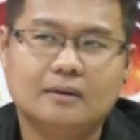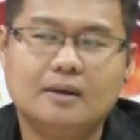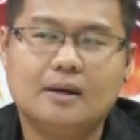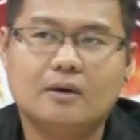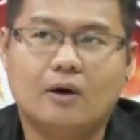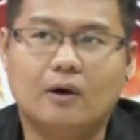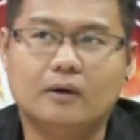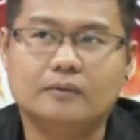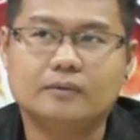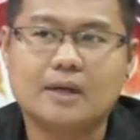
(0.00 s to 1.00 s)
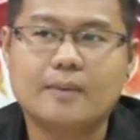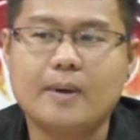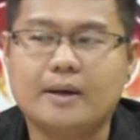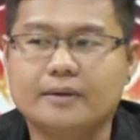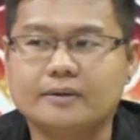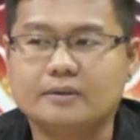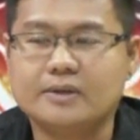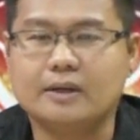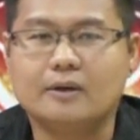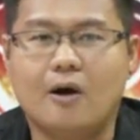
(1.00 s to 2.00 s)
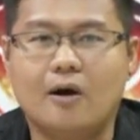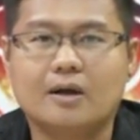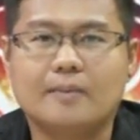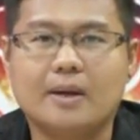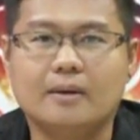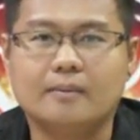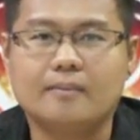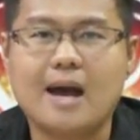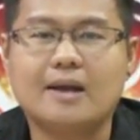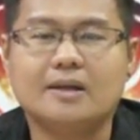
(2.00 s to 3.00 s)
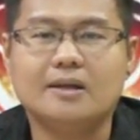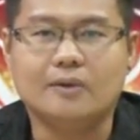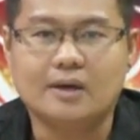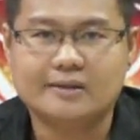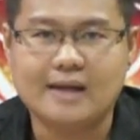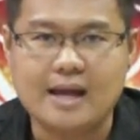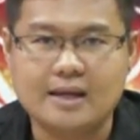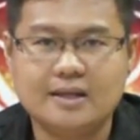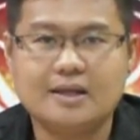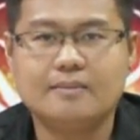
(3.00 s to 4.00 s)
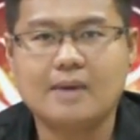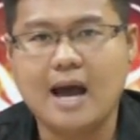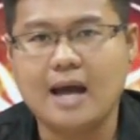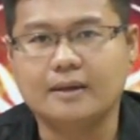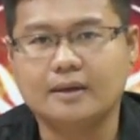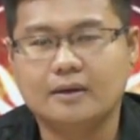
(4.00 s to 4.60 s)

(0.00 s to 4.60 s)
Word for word: เรื่องของถ้าเป็นสิ่งของก็เป็นบ้านที่อยู่อาศัยที่ทำงาน